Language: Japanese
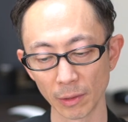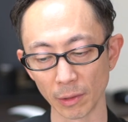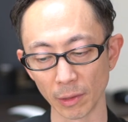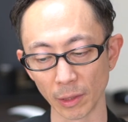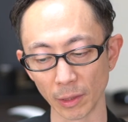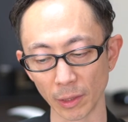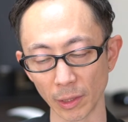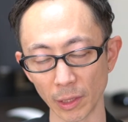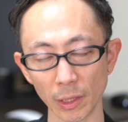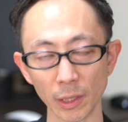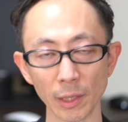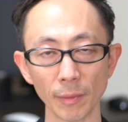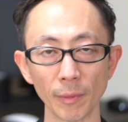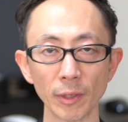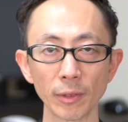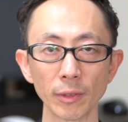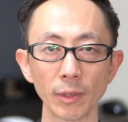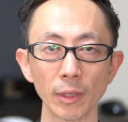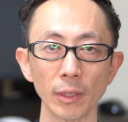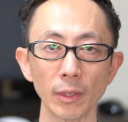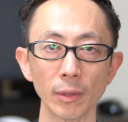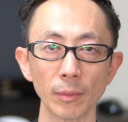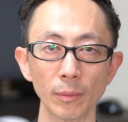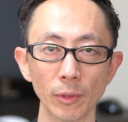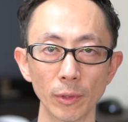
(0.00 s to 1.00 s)
て聞いてます
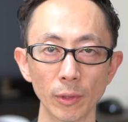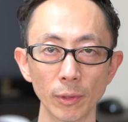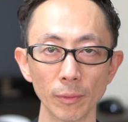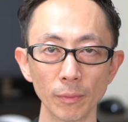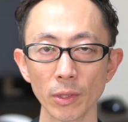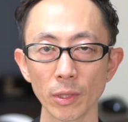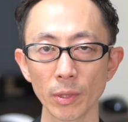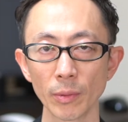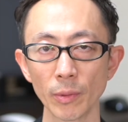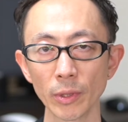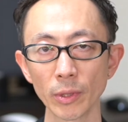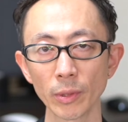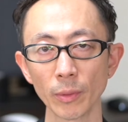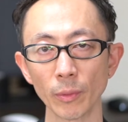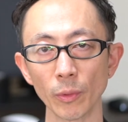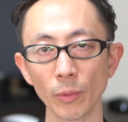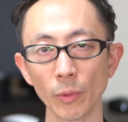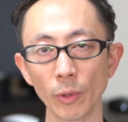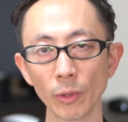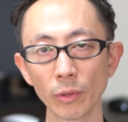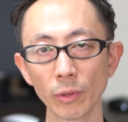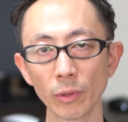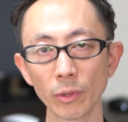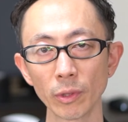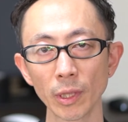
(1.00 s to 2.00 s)
けれどもそもそも
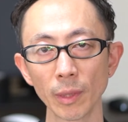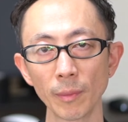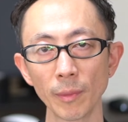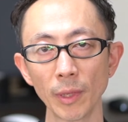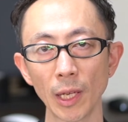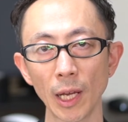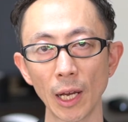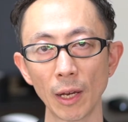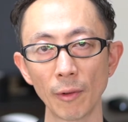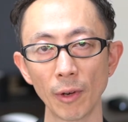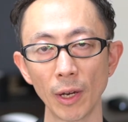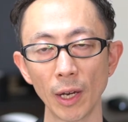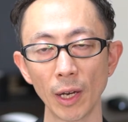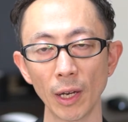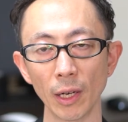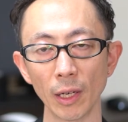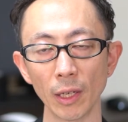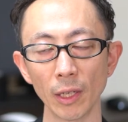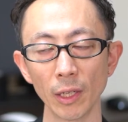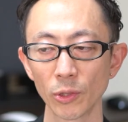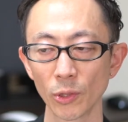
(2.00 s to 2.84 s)
僕のセミナーは